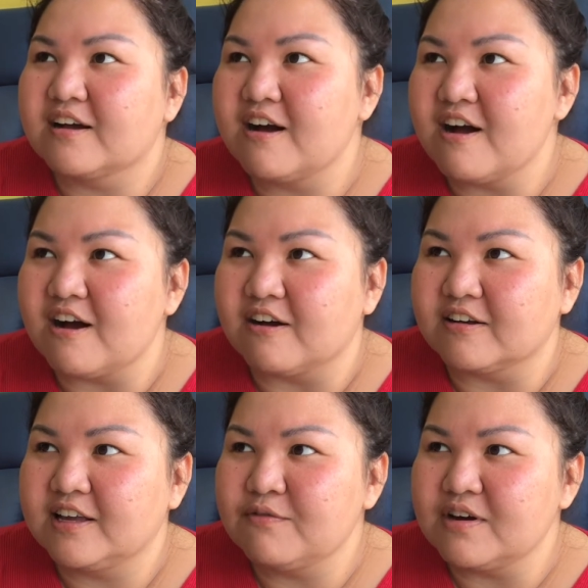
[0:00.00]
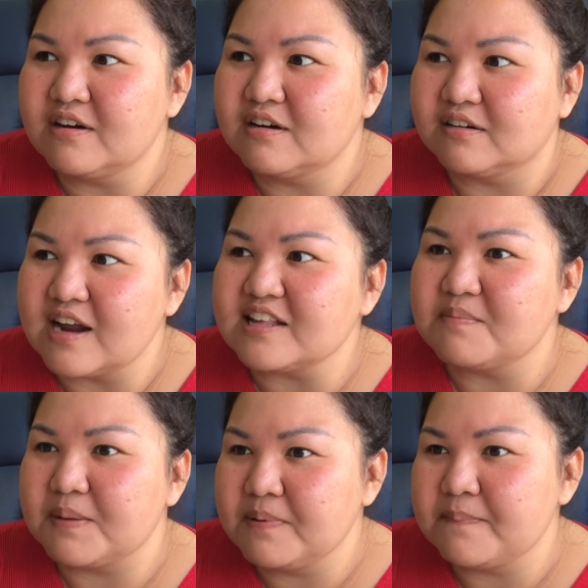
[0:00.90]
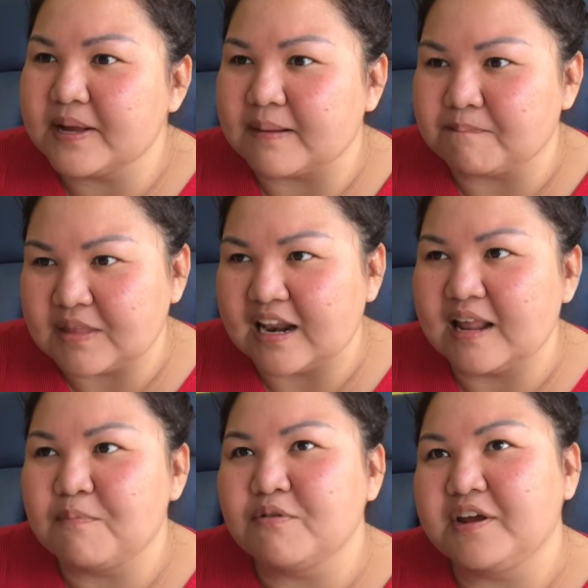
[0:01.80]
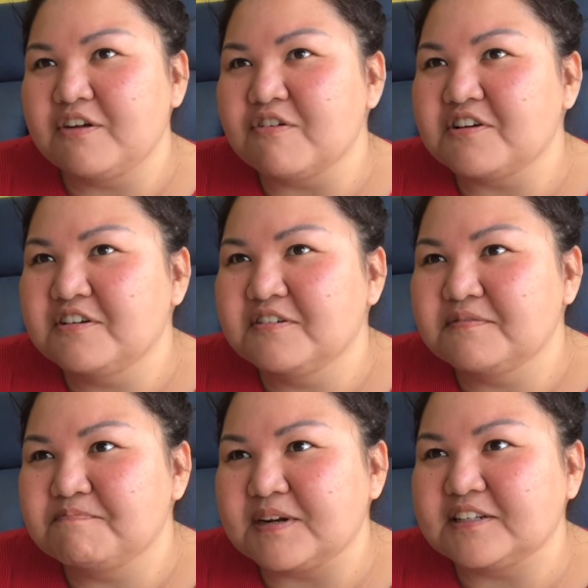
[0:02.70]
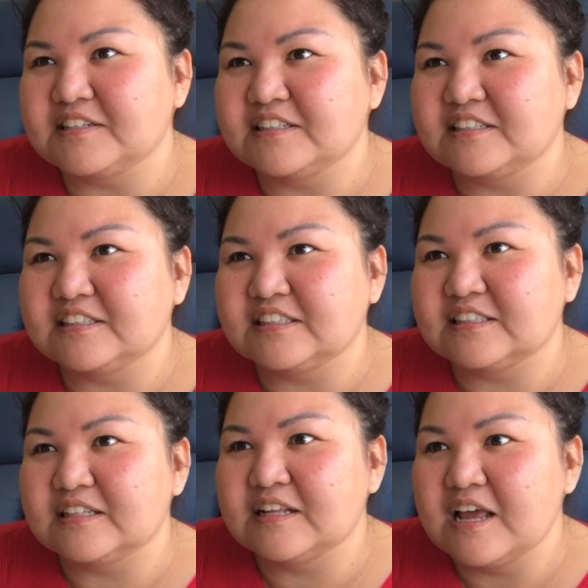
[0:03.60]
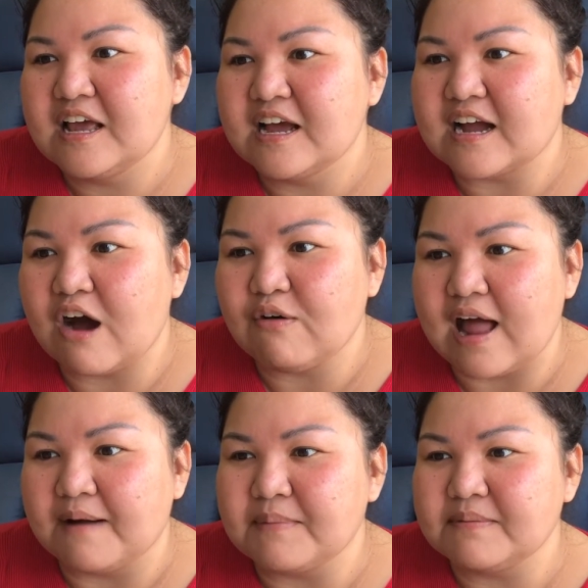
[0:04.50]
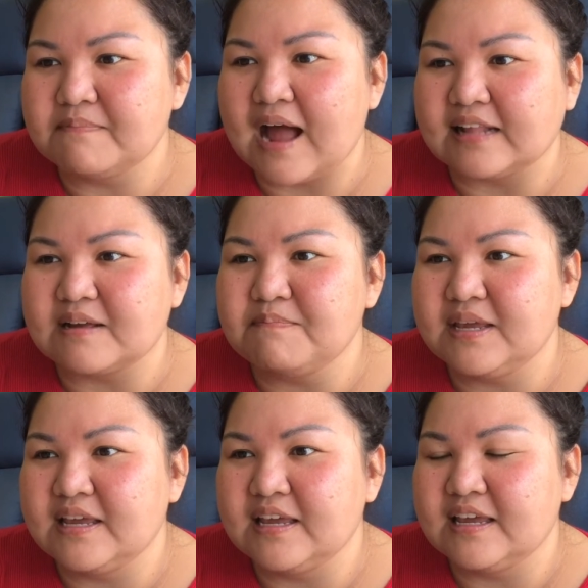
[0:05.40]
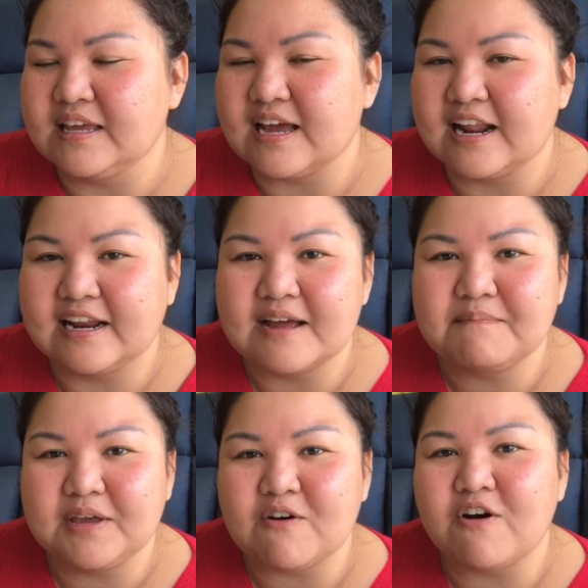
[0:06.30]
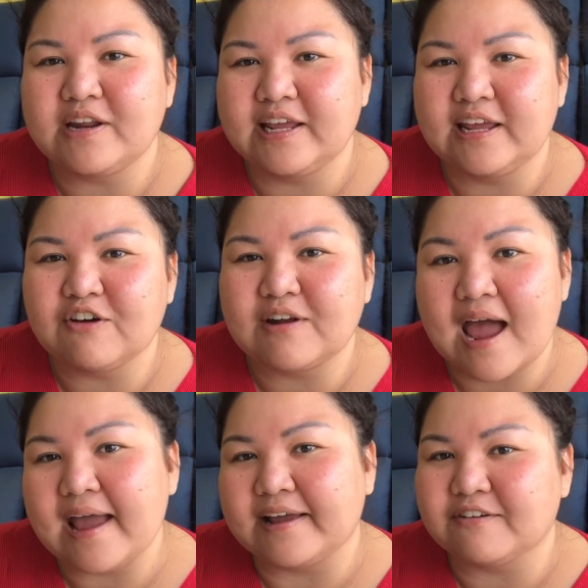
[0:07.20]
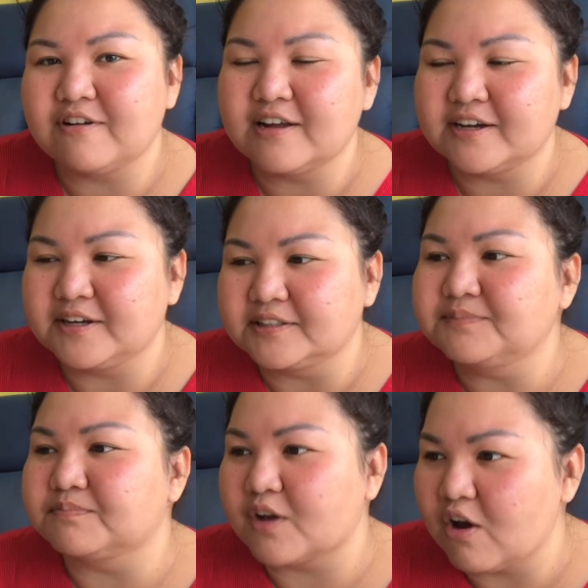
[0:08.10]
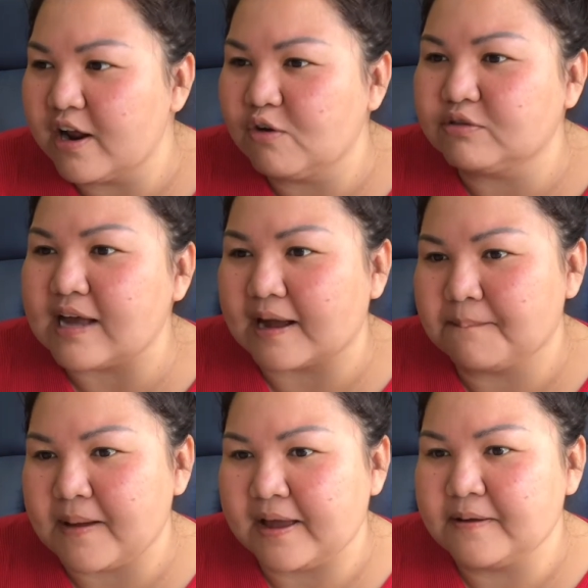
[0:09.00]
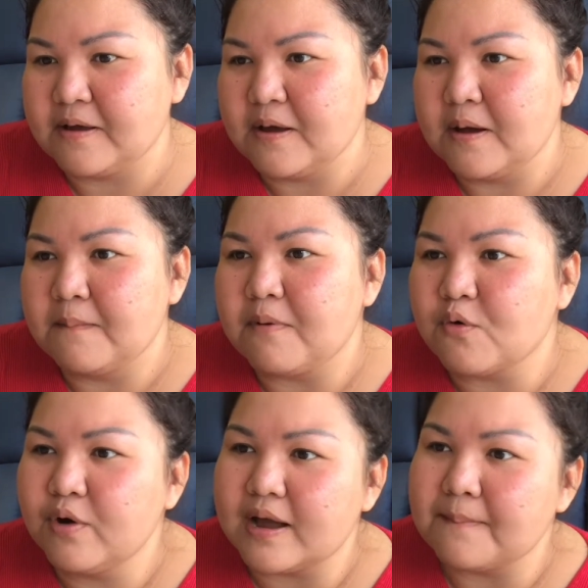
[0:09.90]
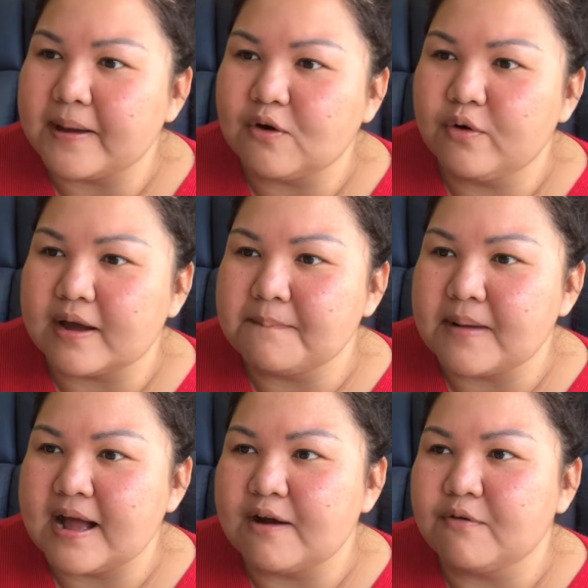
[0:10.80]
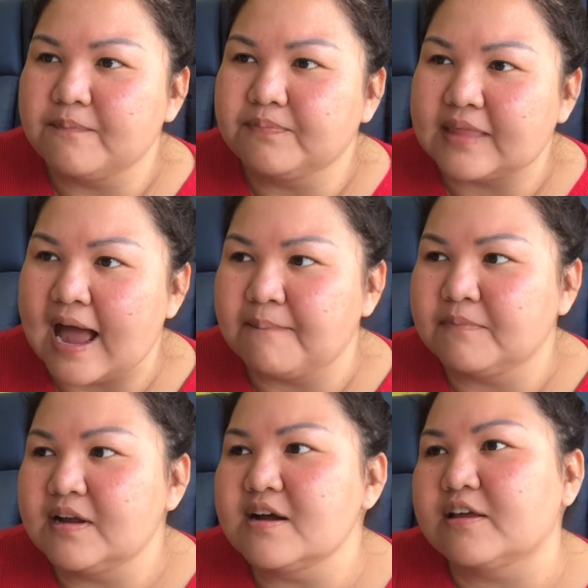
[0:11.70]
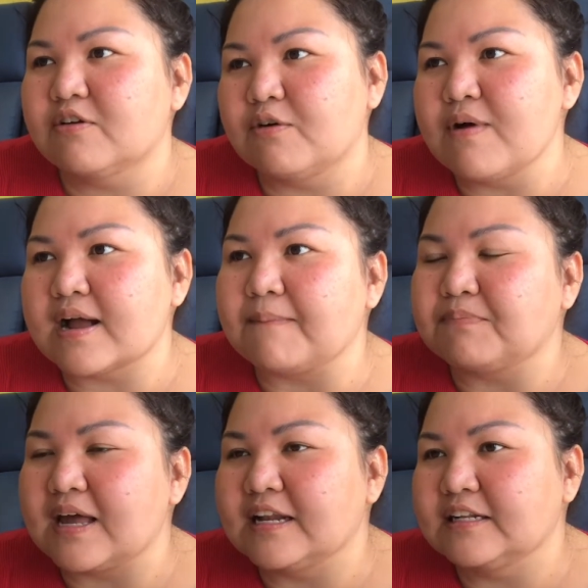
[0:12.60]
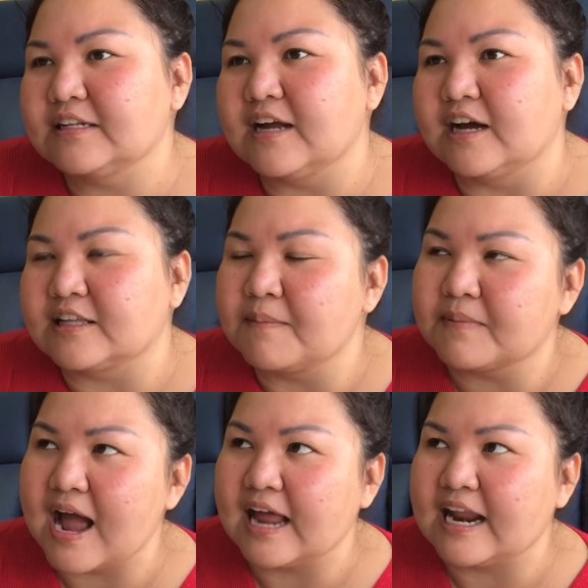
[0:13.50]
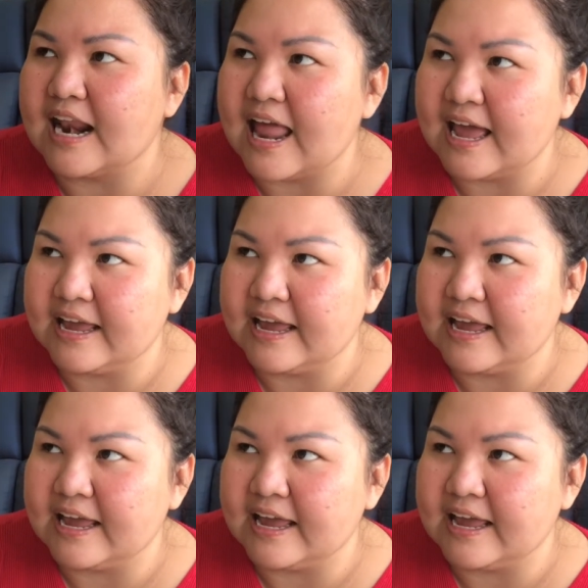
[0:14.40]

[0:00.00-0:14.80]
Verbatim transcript: ก็คิดว่า เออ น่าจะมีเพื่อนเป็นกัปตันเลยพวกนี้เนาะมันขราวหลังมันอาจจะมีอะไรนะมีข้อดีก็ได้ก็เลยเออก็เลยรู้จักกันไปพอคุยกันไปคุยกันมา ถามเรื่องเกี่ยวกับว่ากัปตันทำงานอะไร